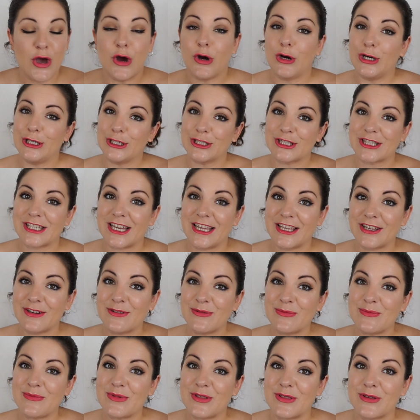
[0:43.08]
Hoy os
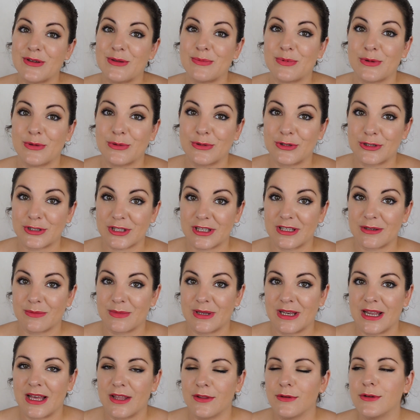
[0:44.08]
traigo un vídeo de productos
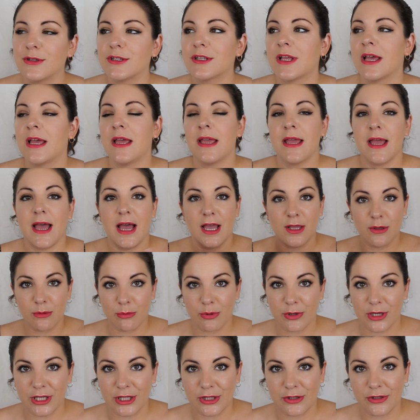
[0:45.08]
terminados, hay
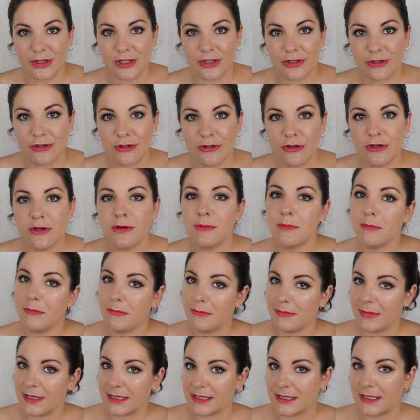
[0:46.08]
un poquito de
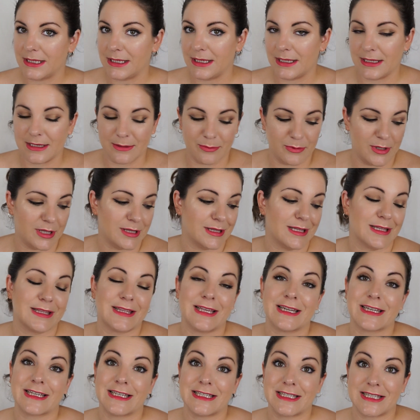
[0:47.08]
todo, va a ser, voy a
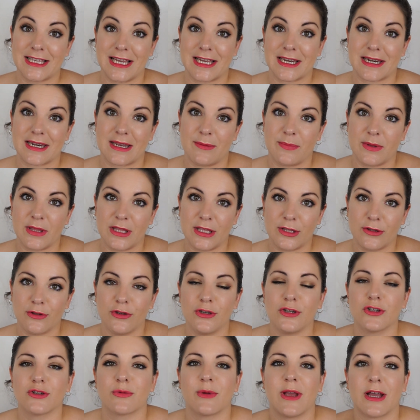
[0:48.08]
intentar que sea
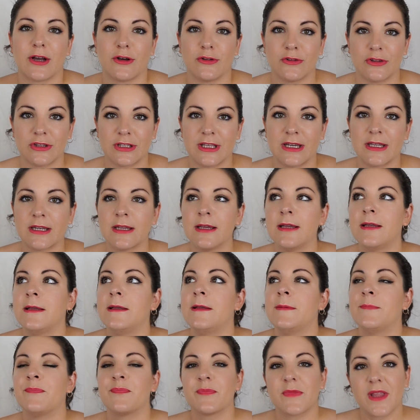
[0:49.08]
rapidito y os voy a contar
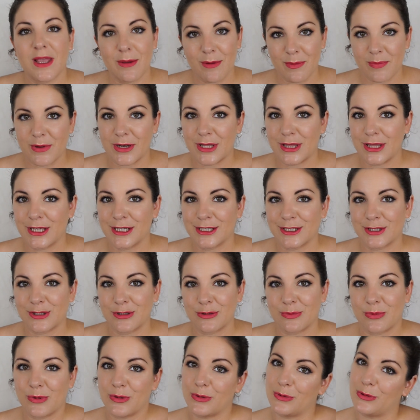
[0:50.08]
qué me parecen
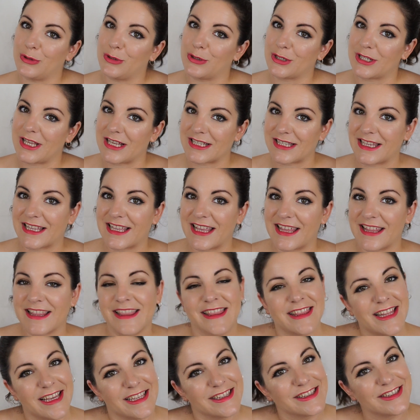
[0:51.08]
estos productos. Así
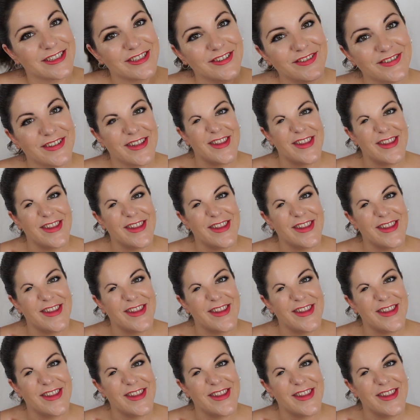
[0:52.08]
que dentro